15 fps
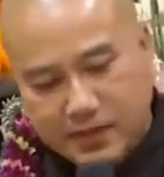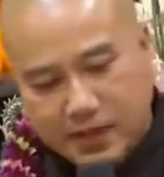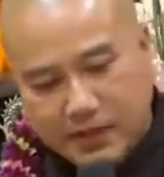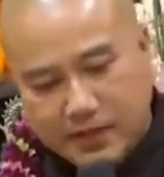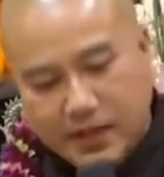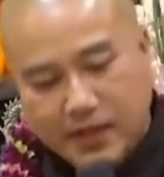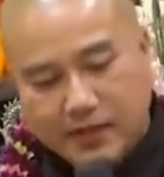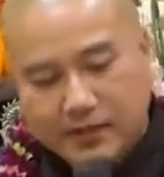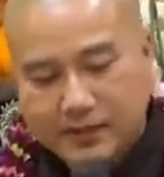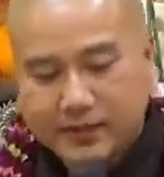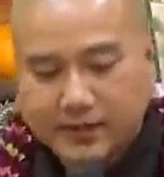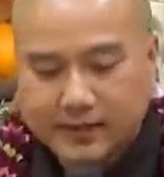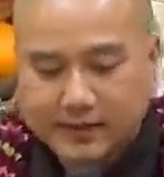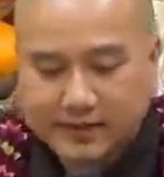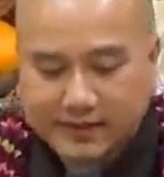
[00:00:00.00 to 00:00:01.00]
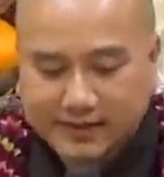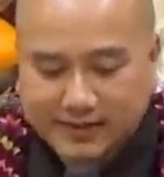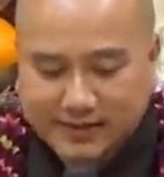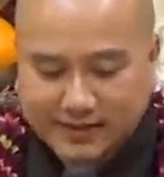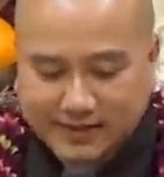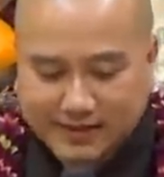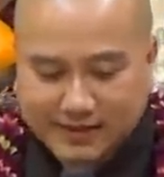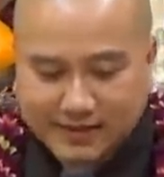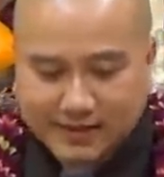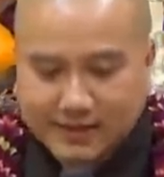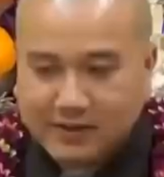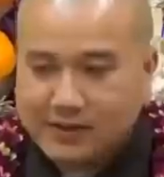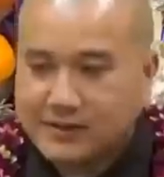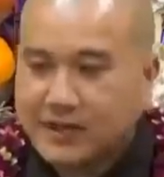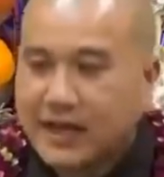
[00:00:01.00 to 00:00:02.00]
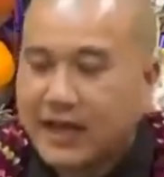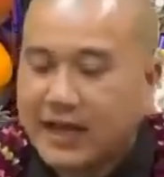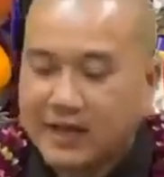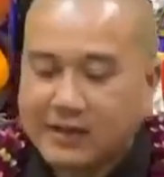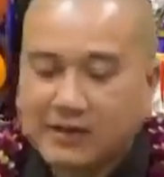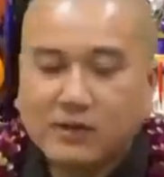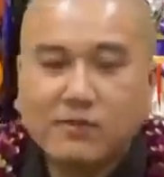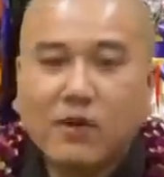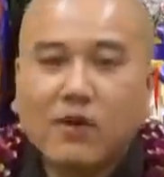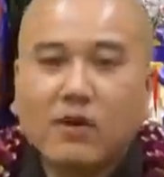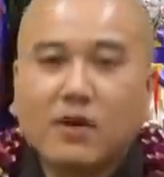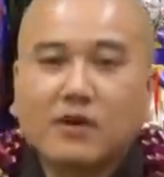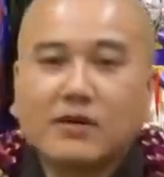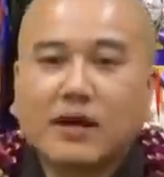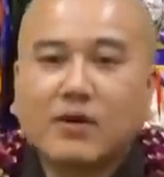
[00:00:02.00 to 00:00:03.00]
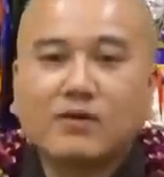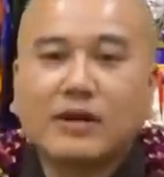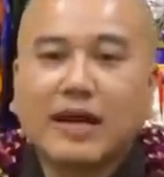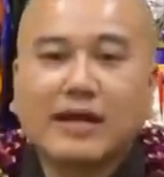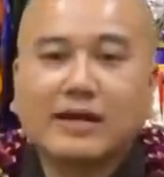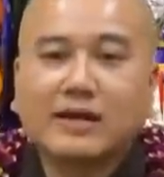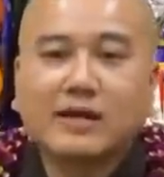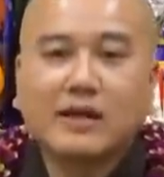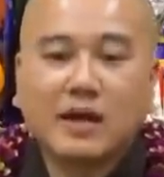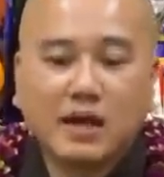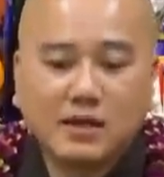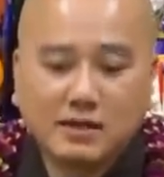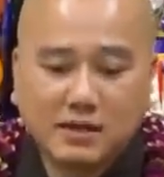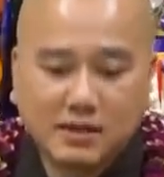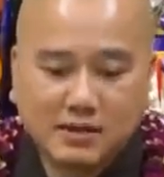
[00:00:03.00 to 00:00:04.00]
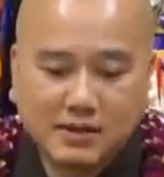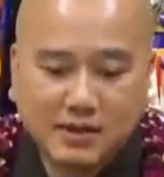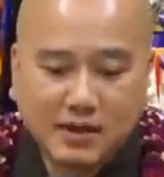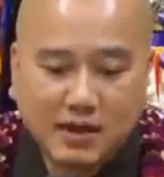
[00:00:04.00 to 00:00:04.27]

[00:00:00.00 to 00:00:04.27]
Hết giờ chưa? Chà, coi bộ câu này cái nó hết rồi.